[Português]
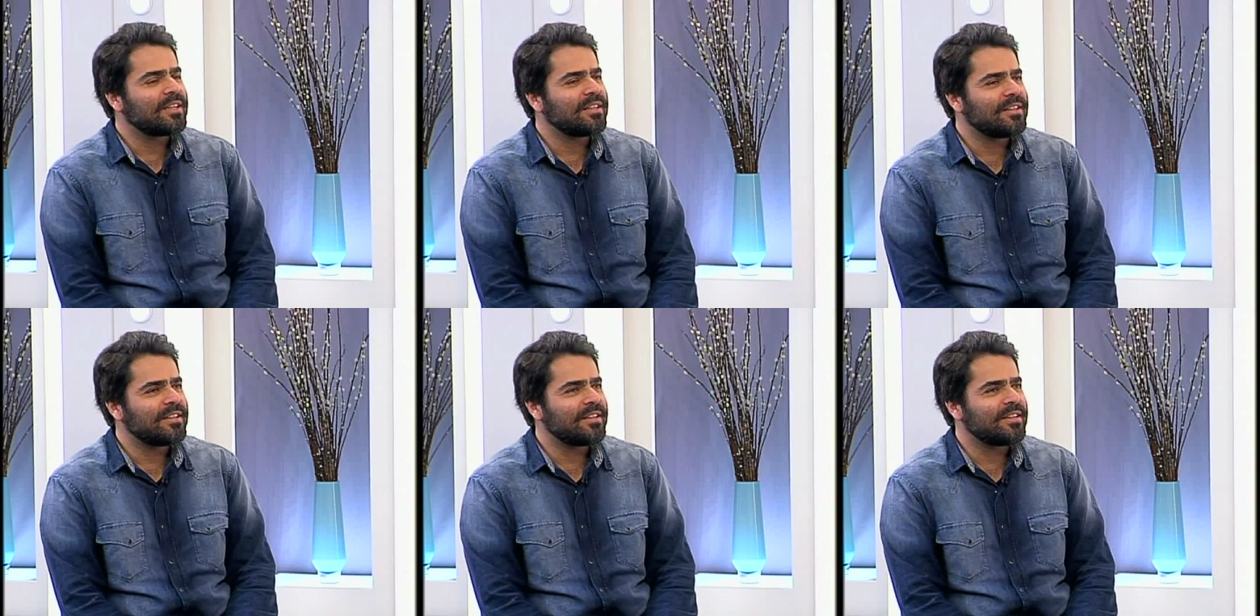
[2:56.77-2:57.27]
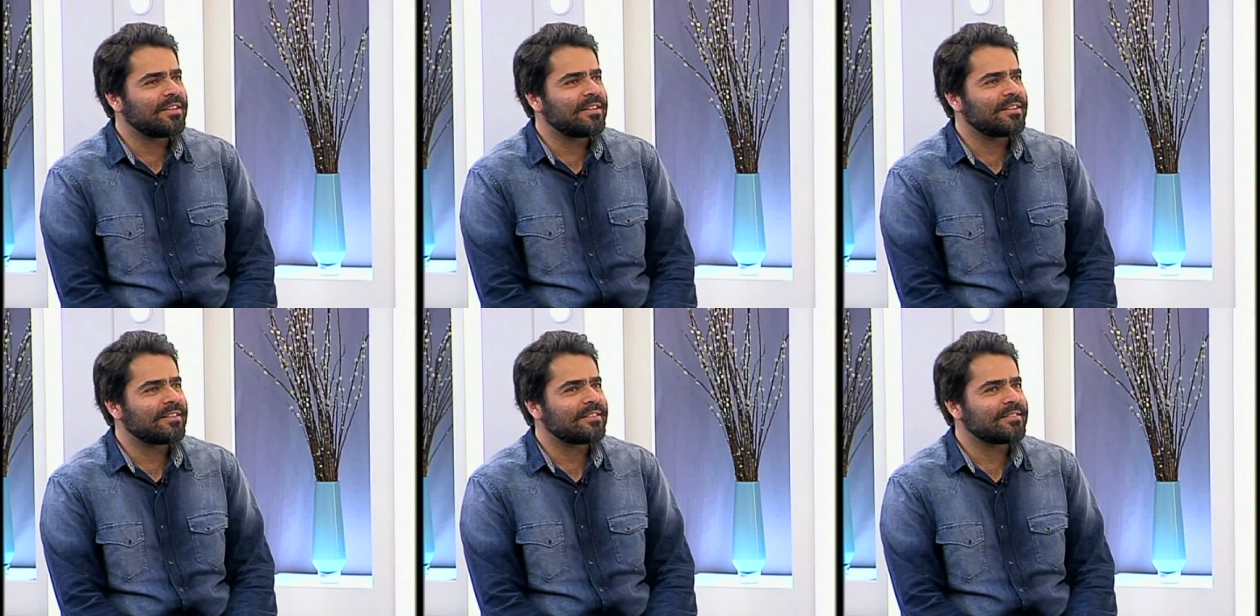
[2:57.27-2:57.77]

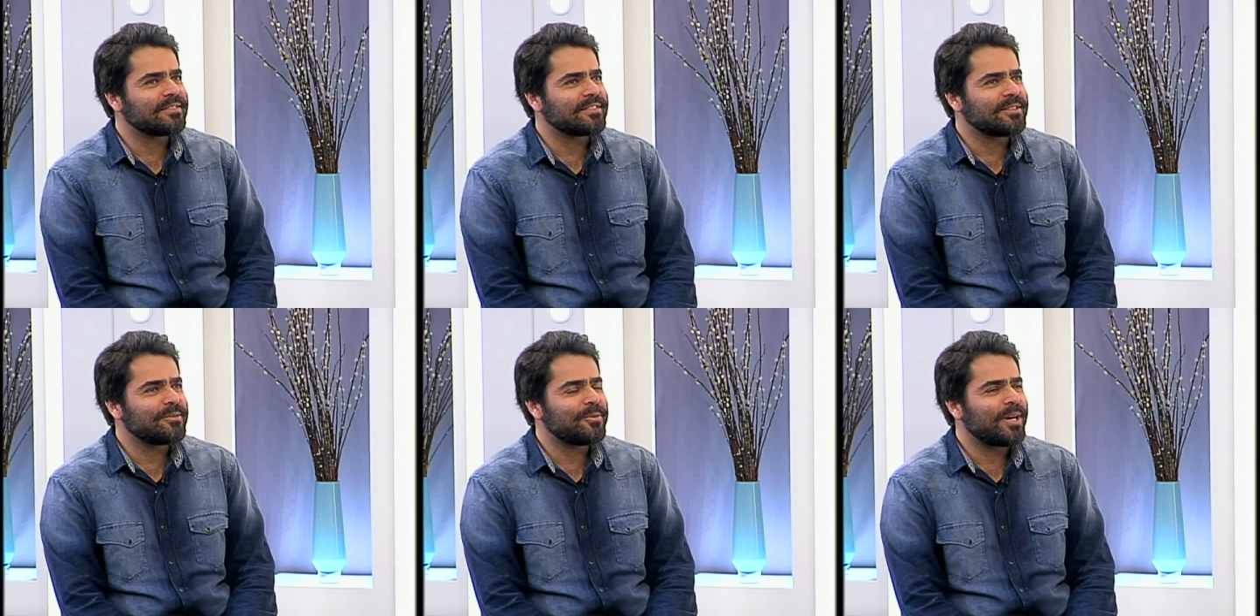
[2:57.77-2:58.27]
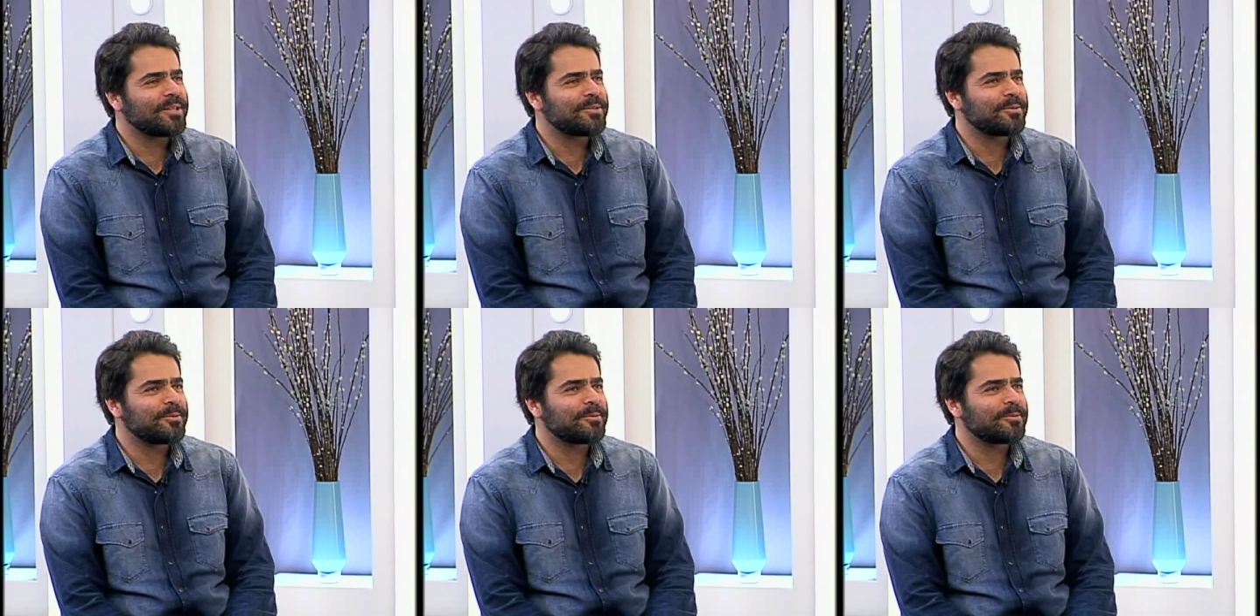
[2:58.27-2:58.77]
E eu
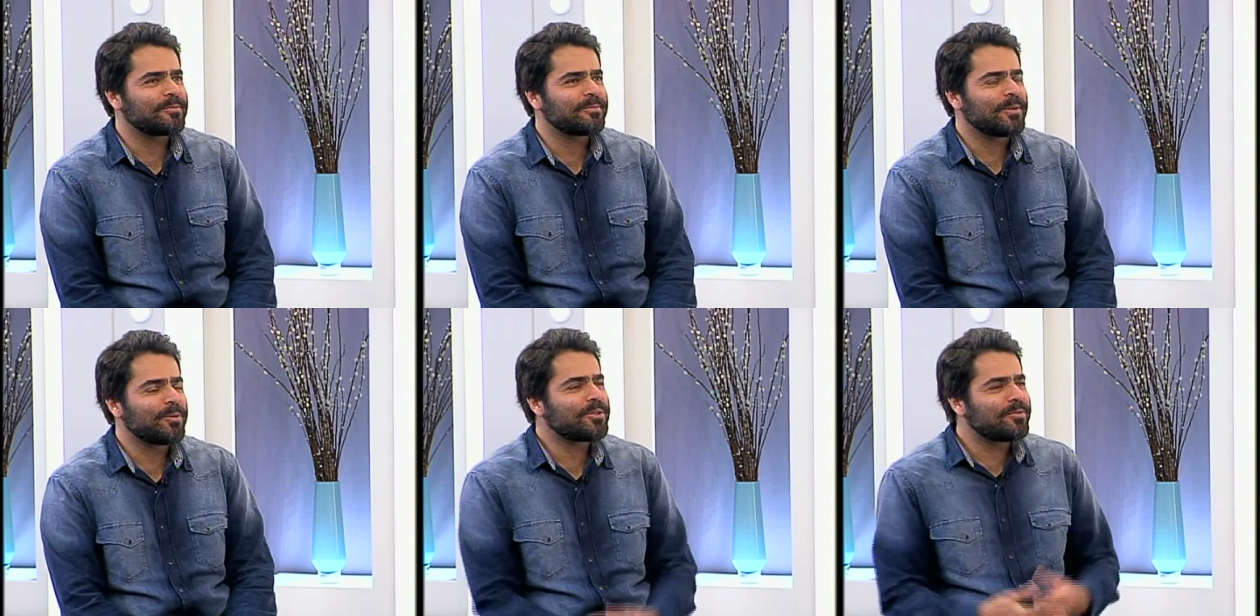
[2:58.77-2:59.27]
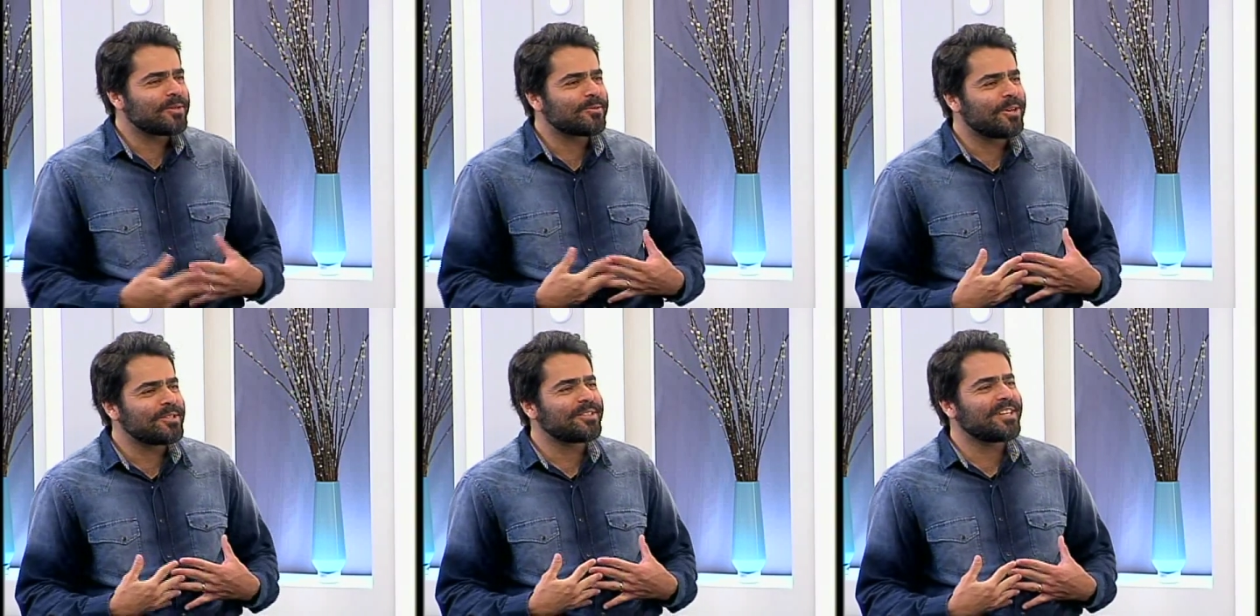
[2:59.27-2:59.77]
acho. Eu tive a
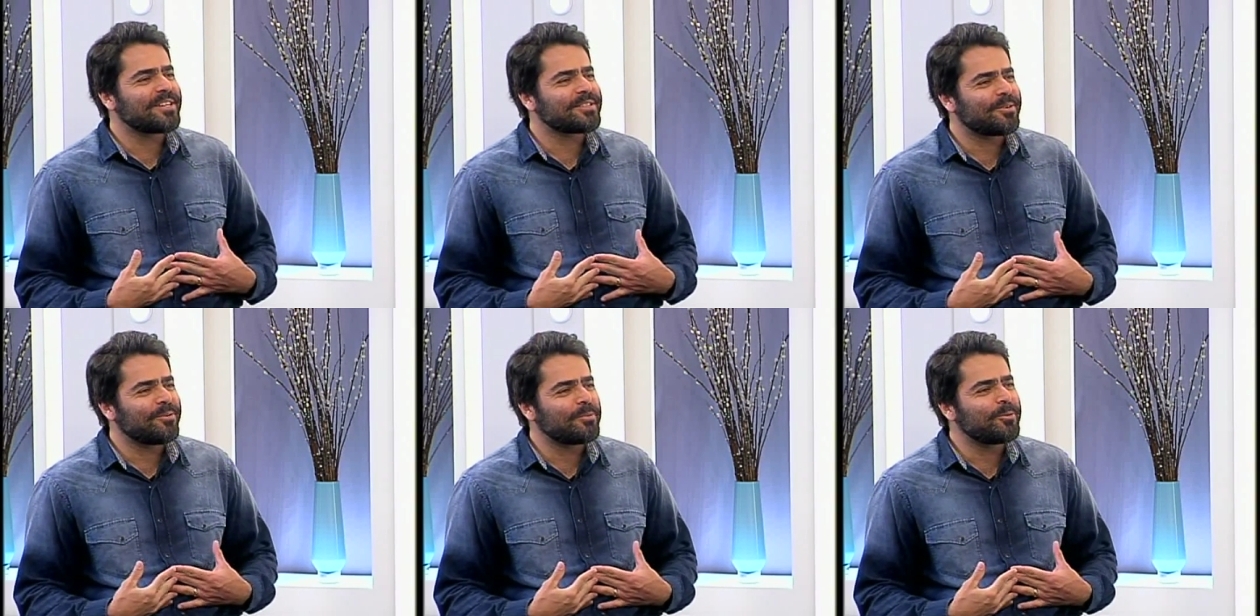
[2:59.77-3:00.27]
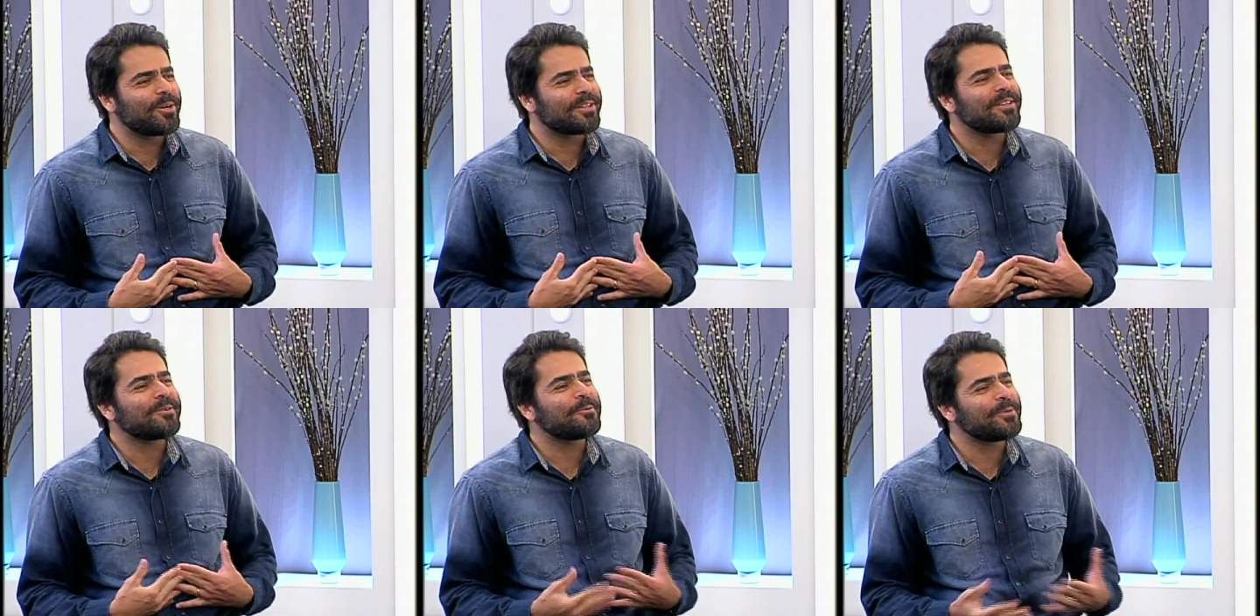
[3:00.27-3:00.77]
sorte de achar um amor
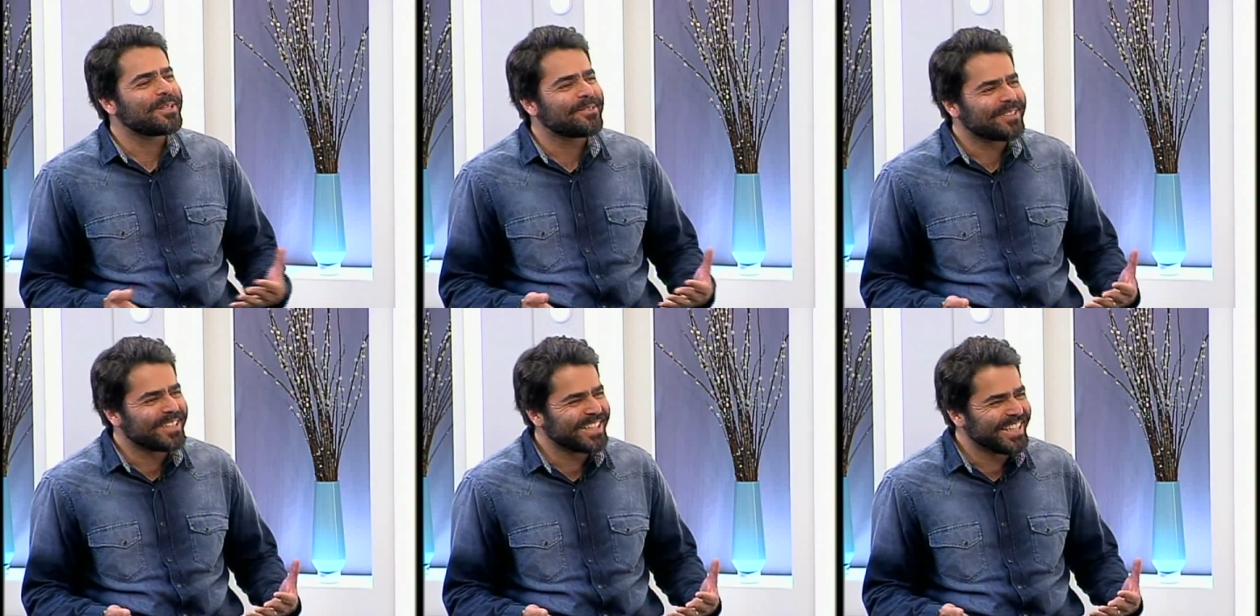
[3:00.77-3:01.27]
tranquilo.